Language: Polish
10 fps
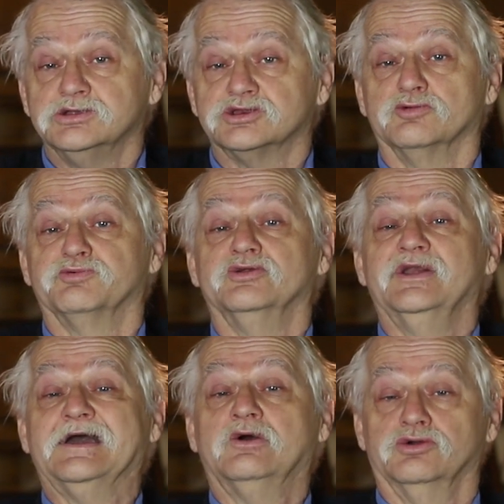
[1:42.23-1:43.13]
że dopiero
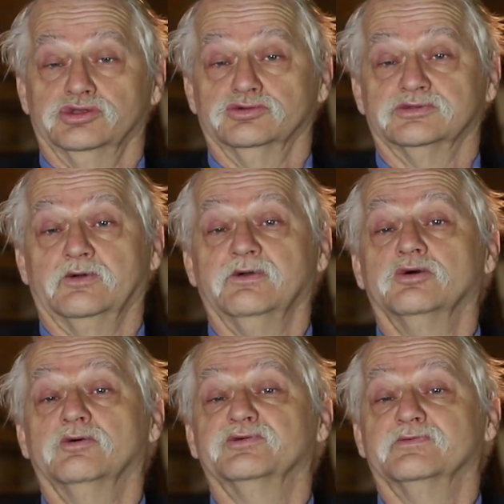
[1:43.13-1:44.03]
na końcu
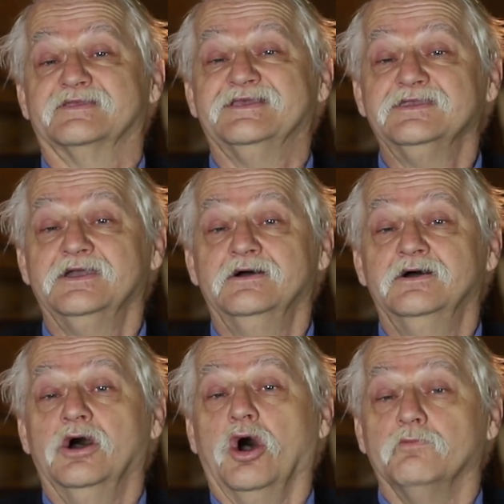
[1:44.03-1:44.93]
całego oprowadzania
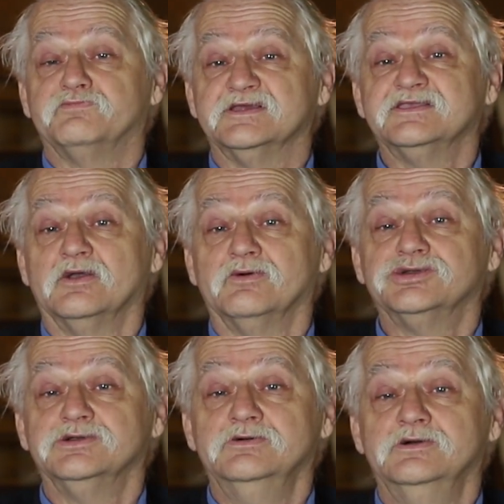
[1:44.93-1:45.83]
przyznała
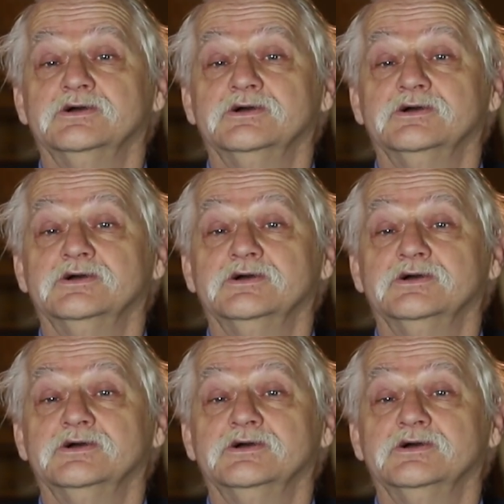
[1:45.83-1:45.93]
się,